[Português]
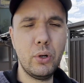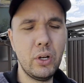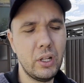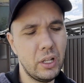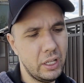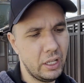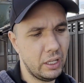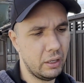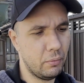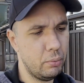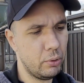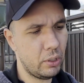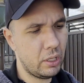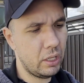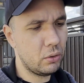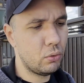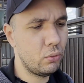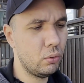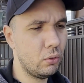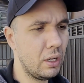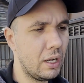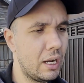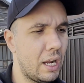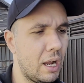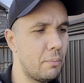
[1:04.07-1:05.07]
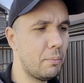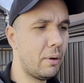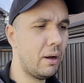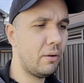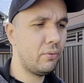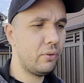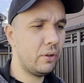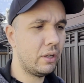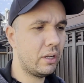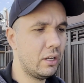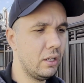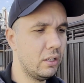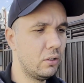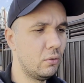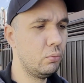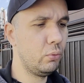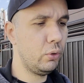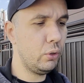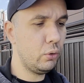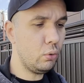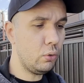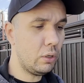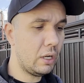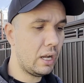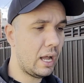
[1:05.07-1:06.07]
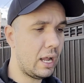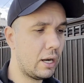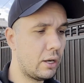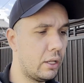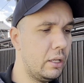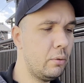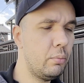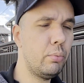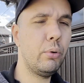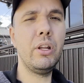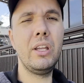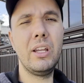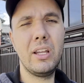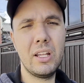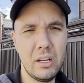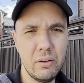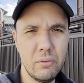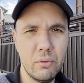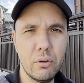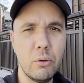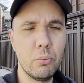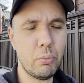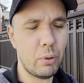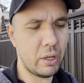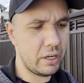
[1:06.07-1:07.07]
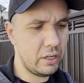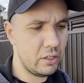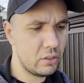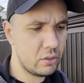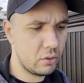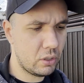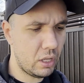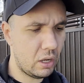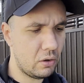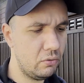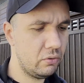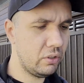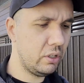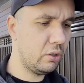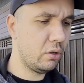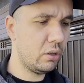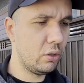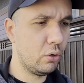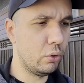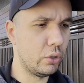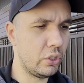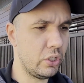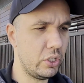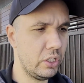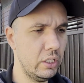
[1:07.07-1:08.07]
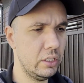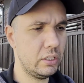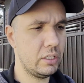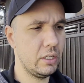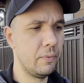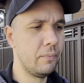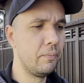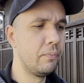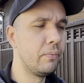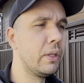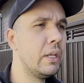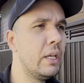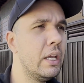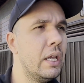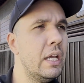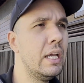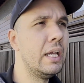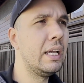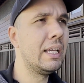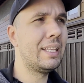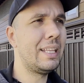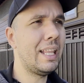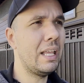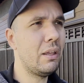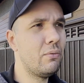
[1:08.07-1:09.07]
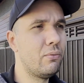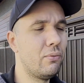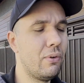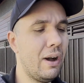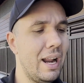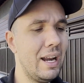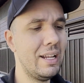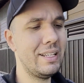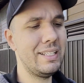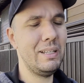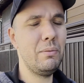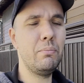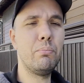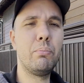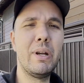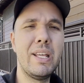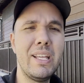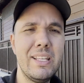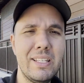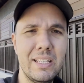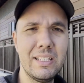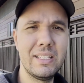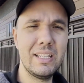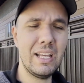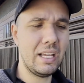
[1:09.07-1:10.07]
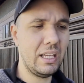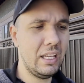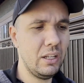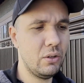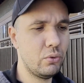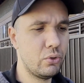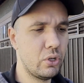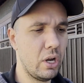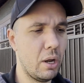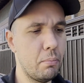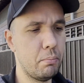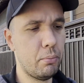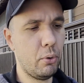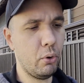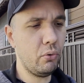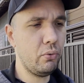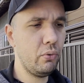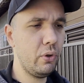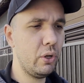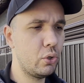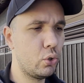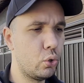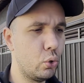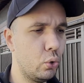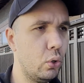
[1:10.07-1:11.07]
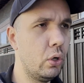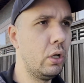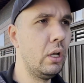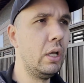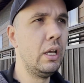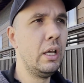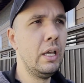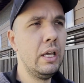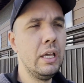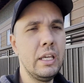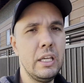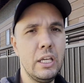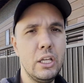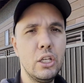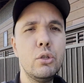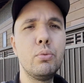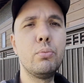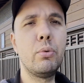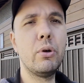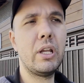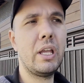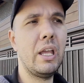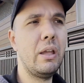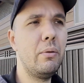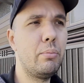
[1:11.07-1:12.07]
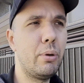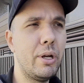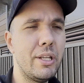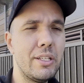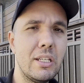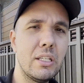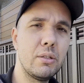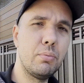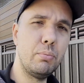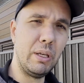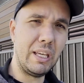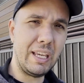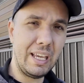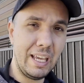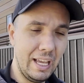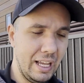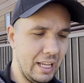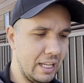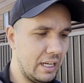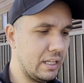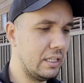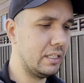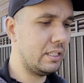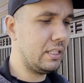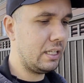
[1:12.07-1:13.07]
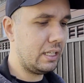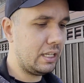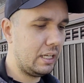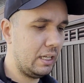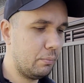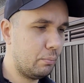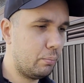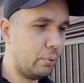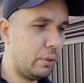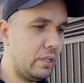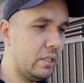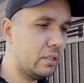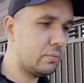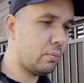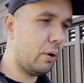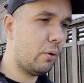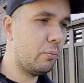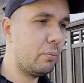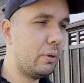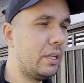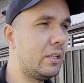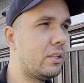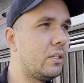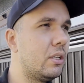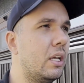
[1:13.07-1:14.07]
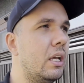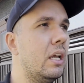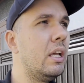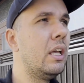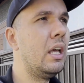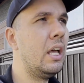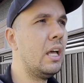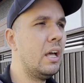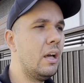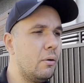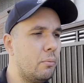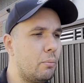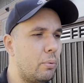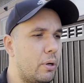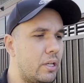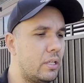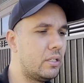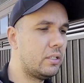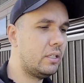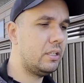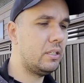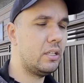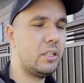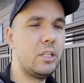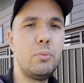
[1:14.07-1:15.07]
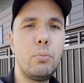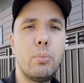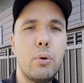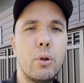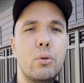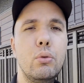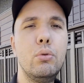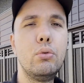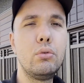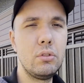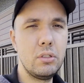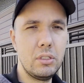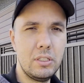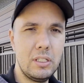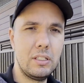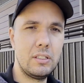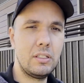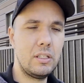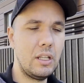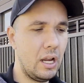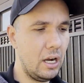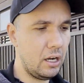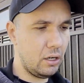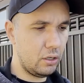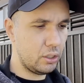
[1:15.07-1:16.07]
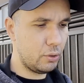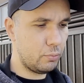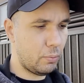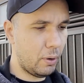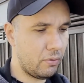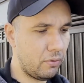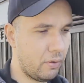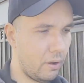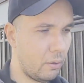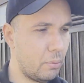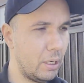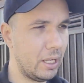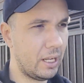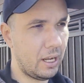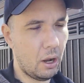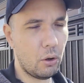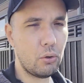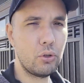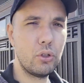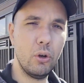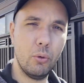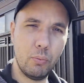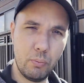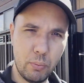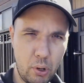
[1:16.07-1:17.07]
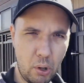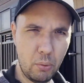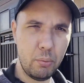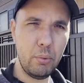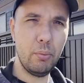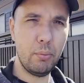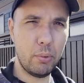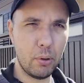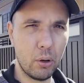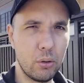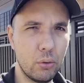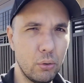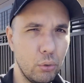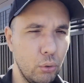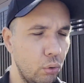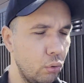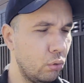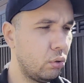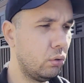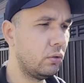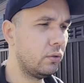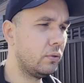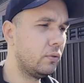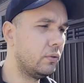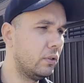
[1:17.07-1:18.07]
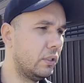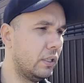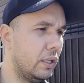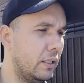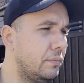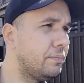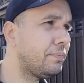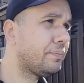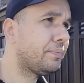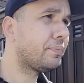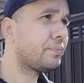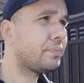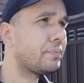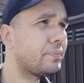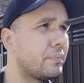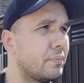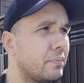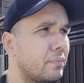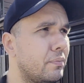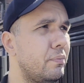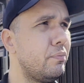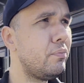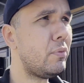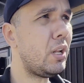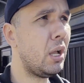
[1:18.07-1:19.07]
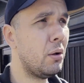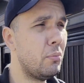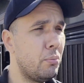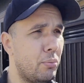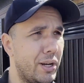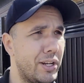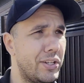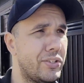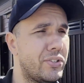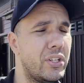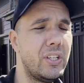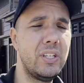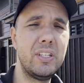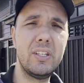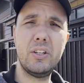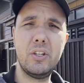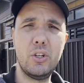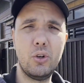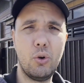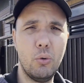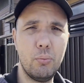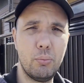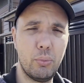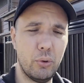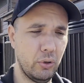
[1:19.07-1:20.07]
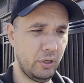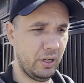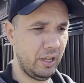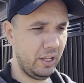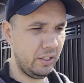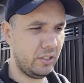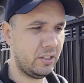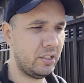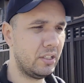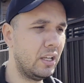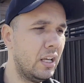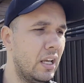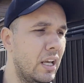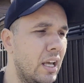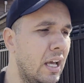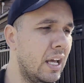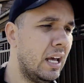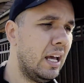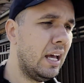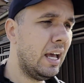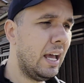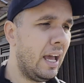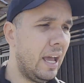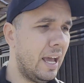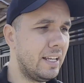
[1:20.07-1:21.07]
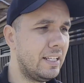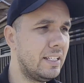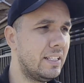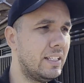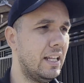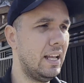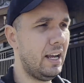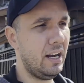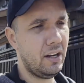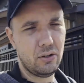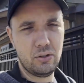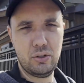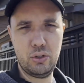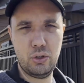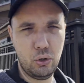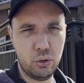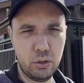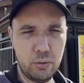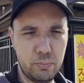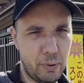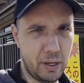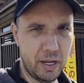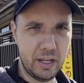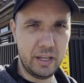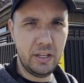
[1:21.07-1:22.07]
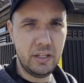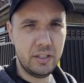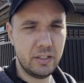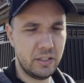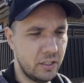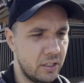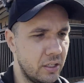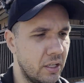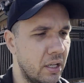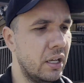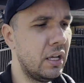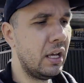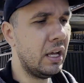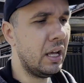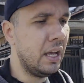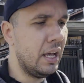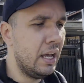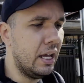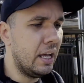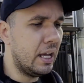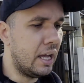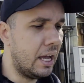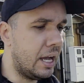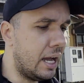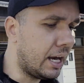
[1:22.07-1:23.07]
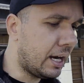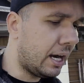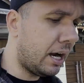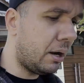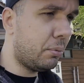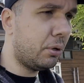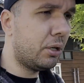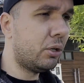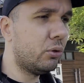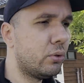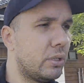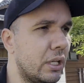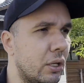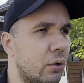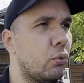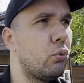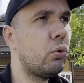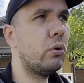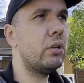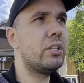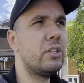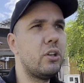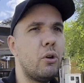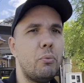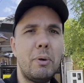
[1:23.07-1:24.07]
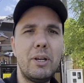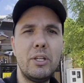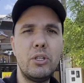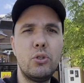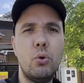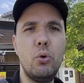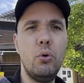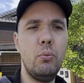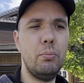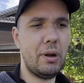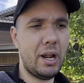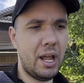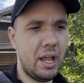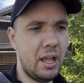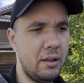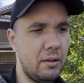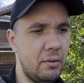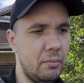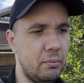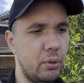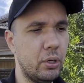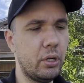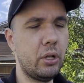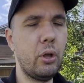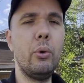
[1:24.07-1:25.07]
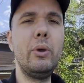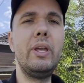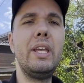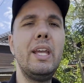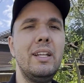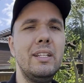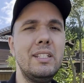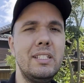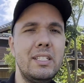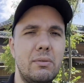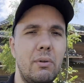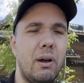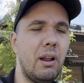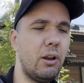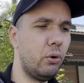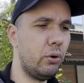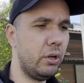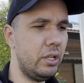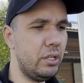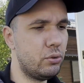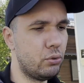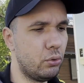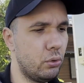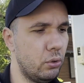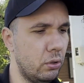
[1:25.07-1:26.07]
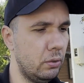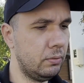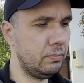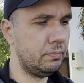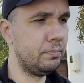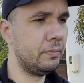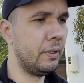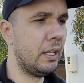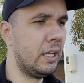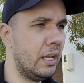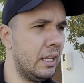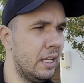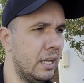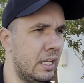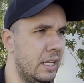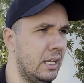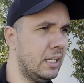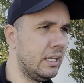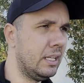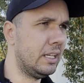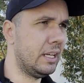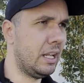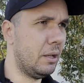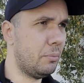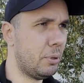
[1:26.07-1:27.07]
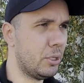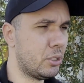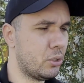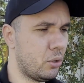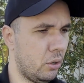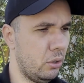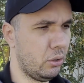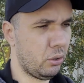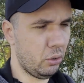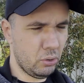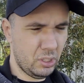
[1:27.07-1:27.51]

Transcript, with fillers: Por quê? Porque tudo acaba ficando muito caro. E por incrível que pareça, eu estava vendo uma notícia que tem várias empresas aqui no Japão que fechou. Isso porque empresas pequenas, que principalmente precisa de produtos externos para fabricar o seu próprio produto, né? precisa de componentes externos de outros países, é, acaba não tendo condição mais de comprar, porque o iene desvalorizou né, pessoal?